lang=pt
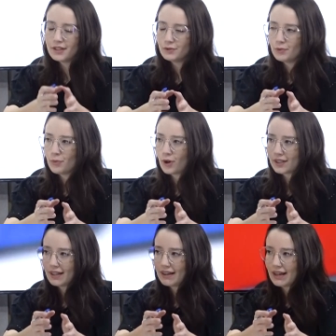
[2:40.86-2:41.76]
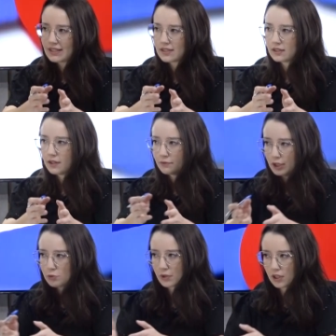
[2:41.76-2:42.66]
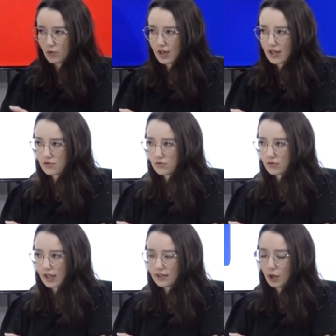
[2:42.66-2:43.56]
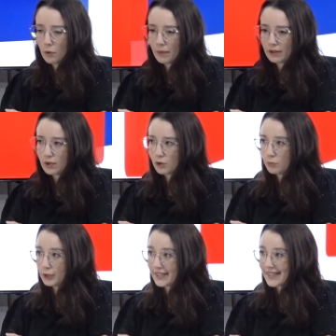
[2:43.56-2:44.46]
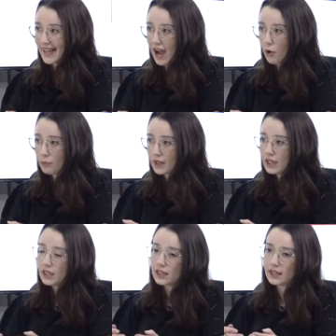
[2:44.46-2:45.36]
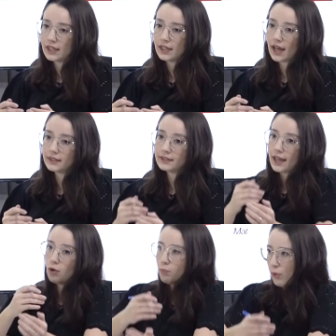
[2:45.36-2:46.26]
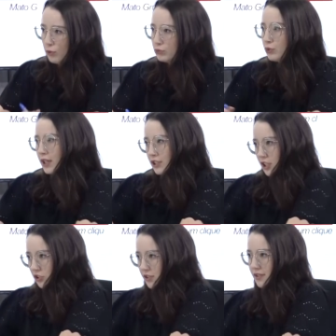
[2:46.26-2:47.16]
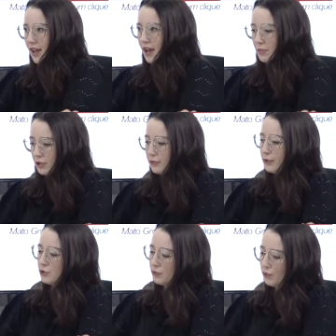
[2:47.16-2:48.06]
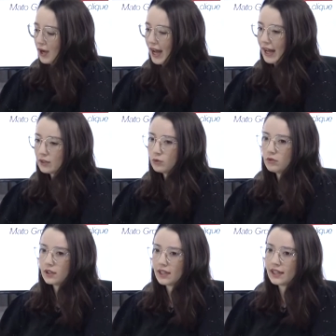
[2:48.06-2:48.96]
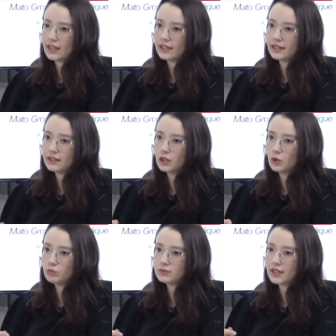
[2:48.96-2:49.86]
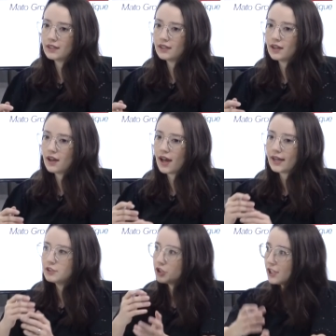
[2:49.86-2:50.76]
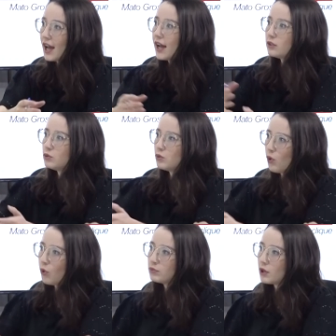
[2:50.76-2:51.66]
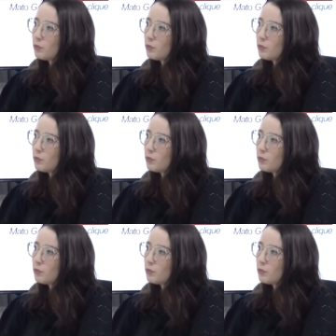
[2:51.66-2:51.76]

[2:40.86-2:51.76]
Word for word: indo embora da casa da vítima, que no caso até o momento era o policial, e até o ponto que a gente sabe que foi divulgado, ele não teria atirado contra o